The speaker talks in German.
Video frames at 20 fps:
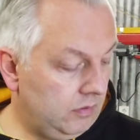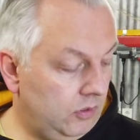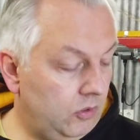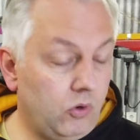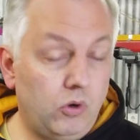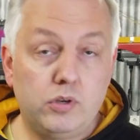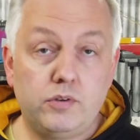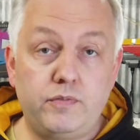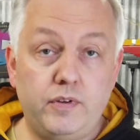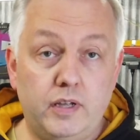
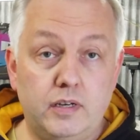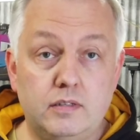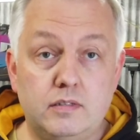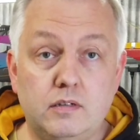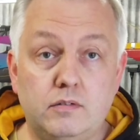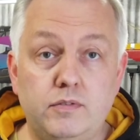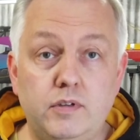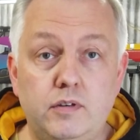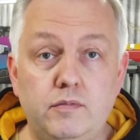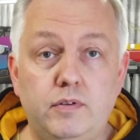Goldwert ist
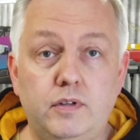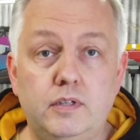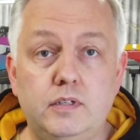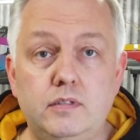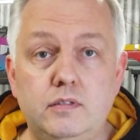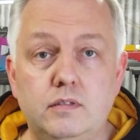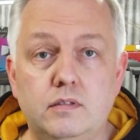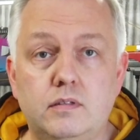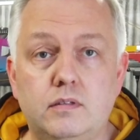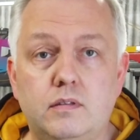auf jeden Fall
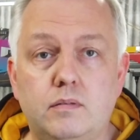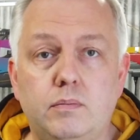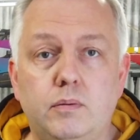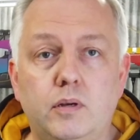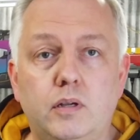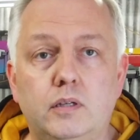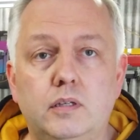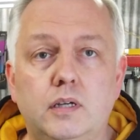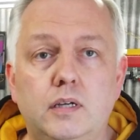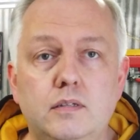dieses
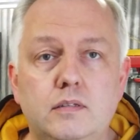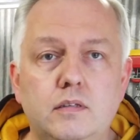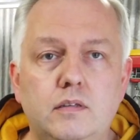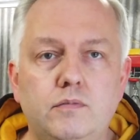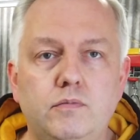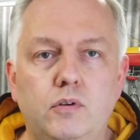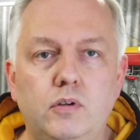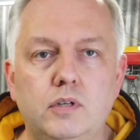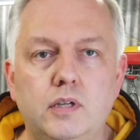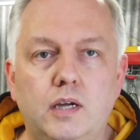
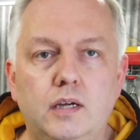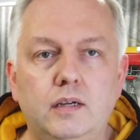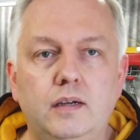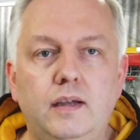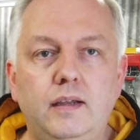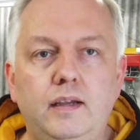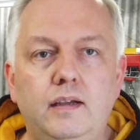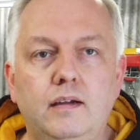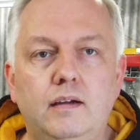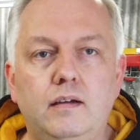230 Volt
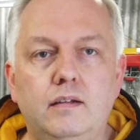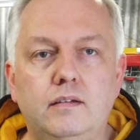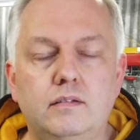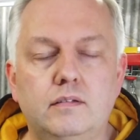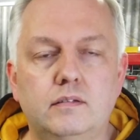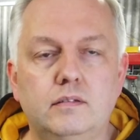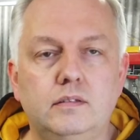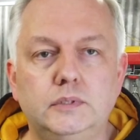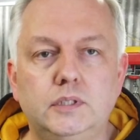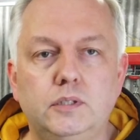
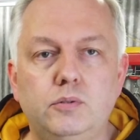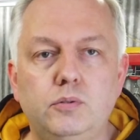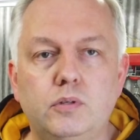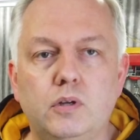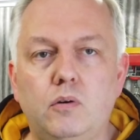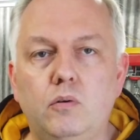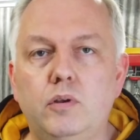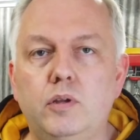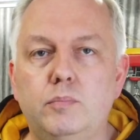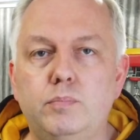Aggregat mit der
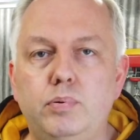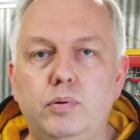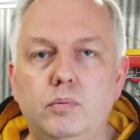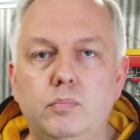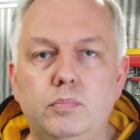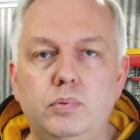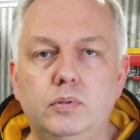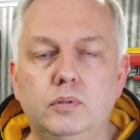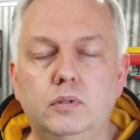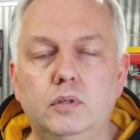
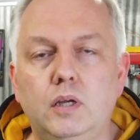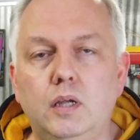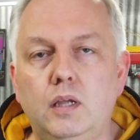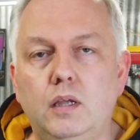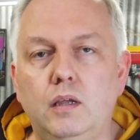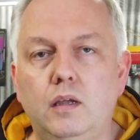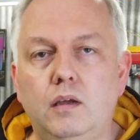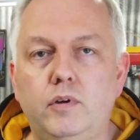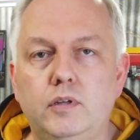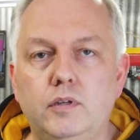Hydraulikpumpe,
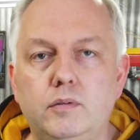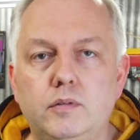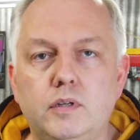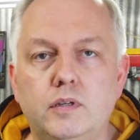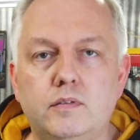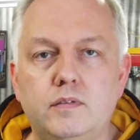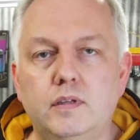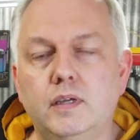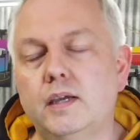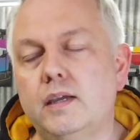weil in
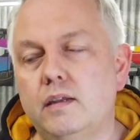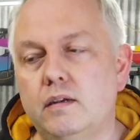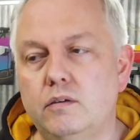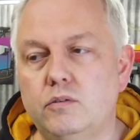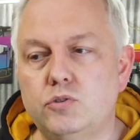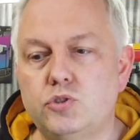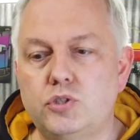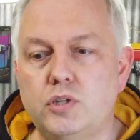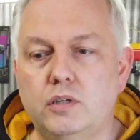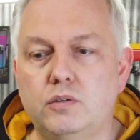der
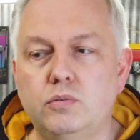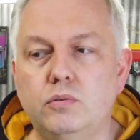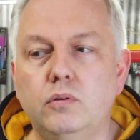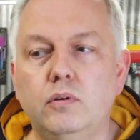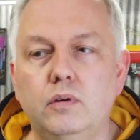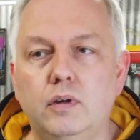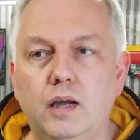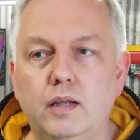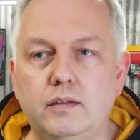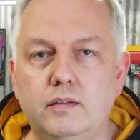
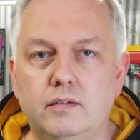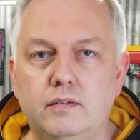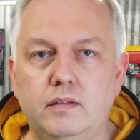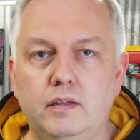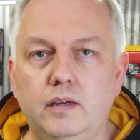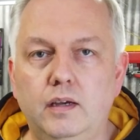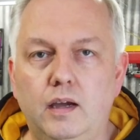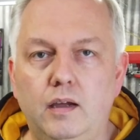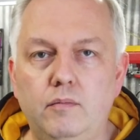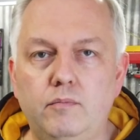Serienausstattung hat das
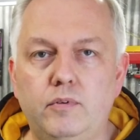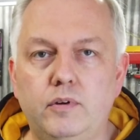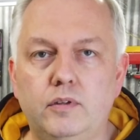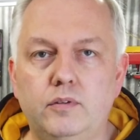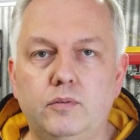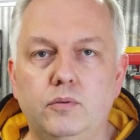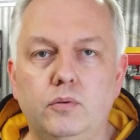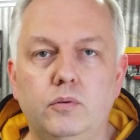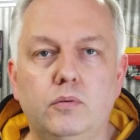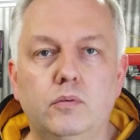Ding einfach
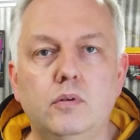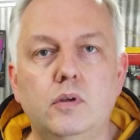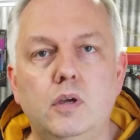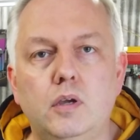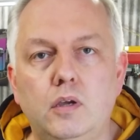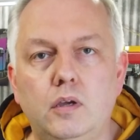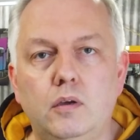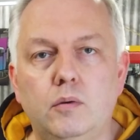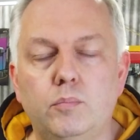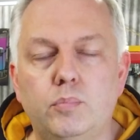so ein
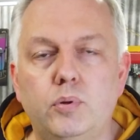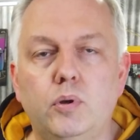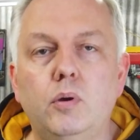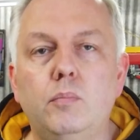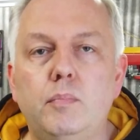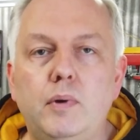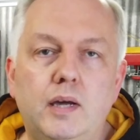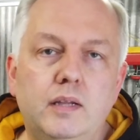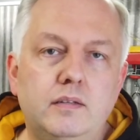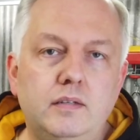
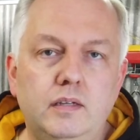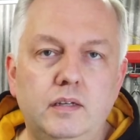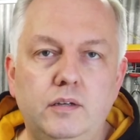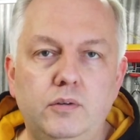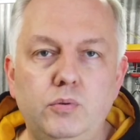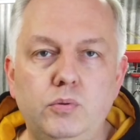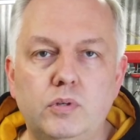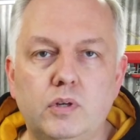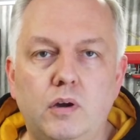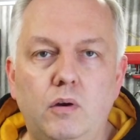
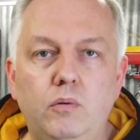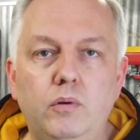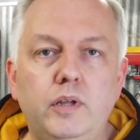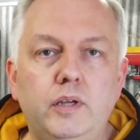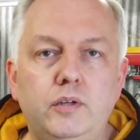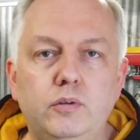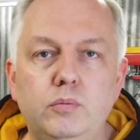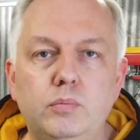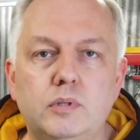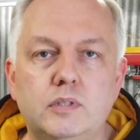Pneumatik,
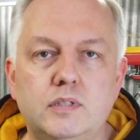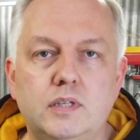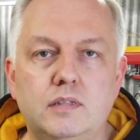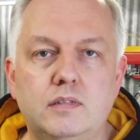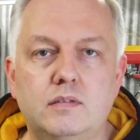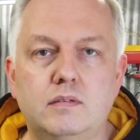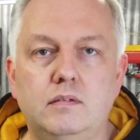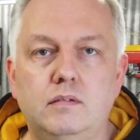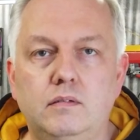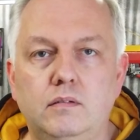Hydraulik,
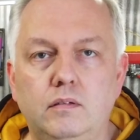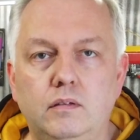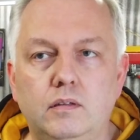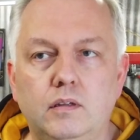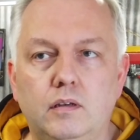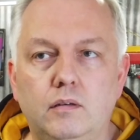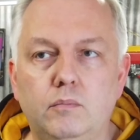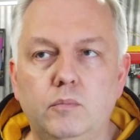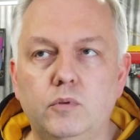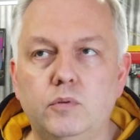Übersetzer und
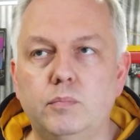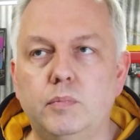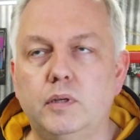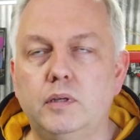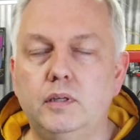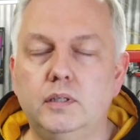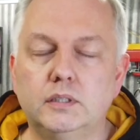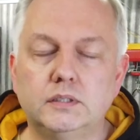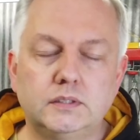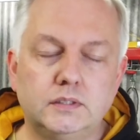dann muss man
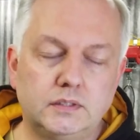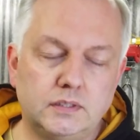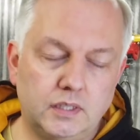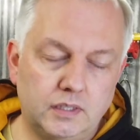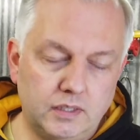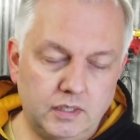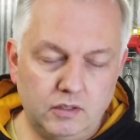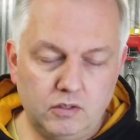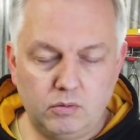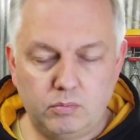die ganze
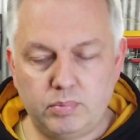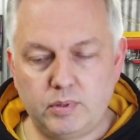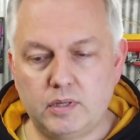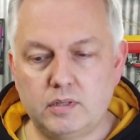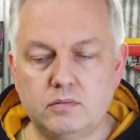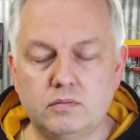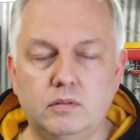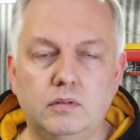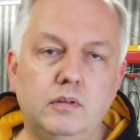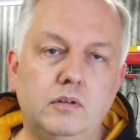Zeit den
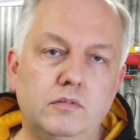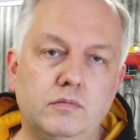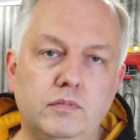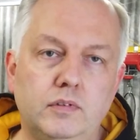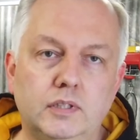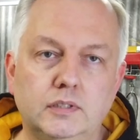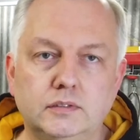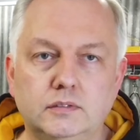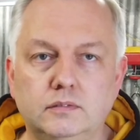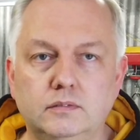Kompressor laufen
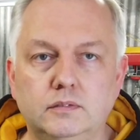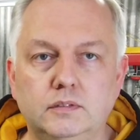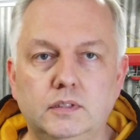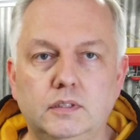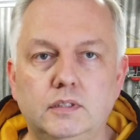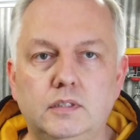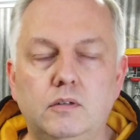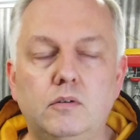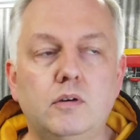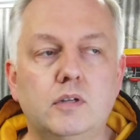lassen und
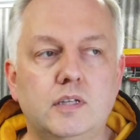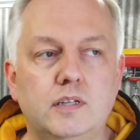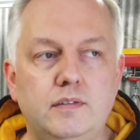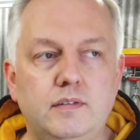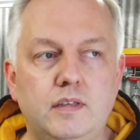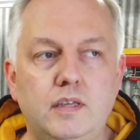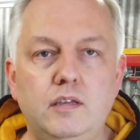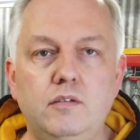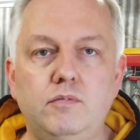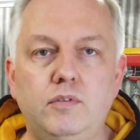dann dauert
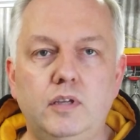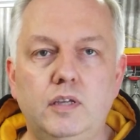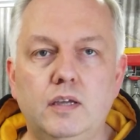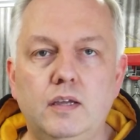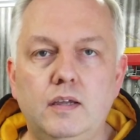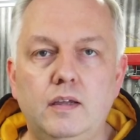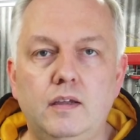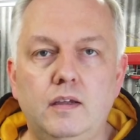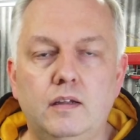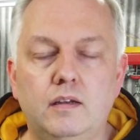das
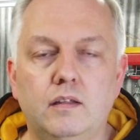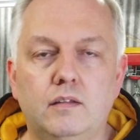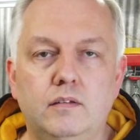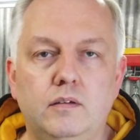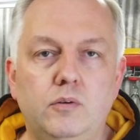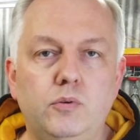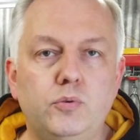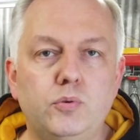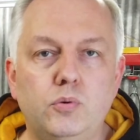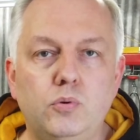ewig, das
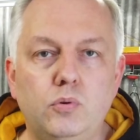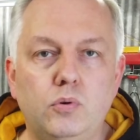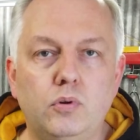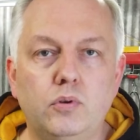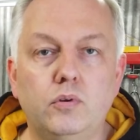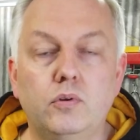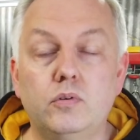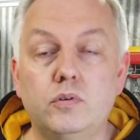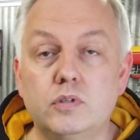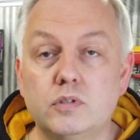Auto hoch
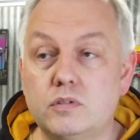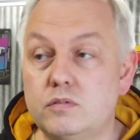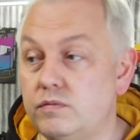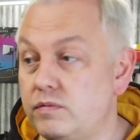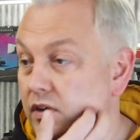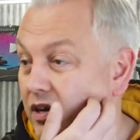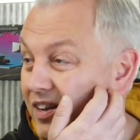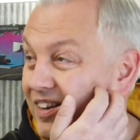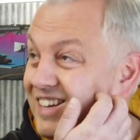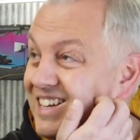und runter zu
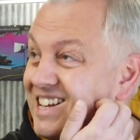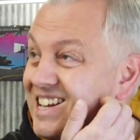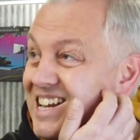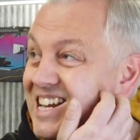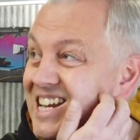fahren.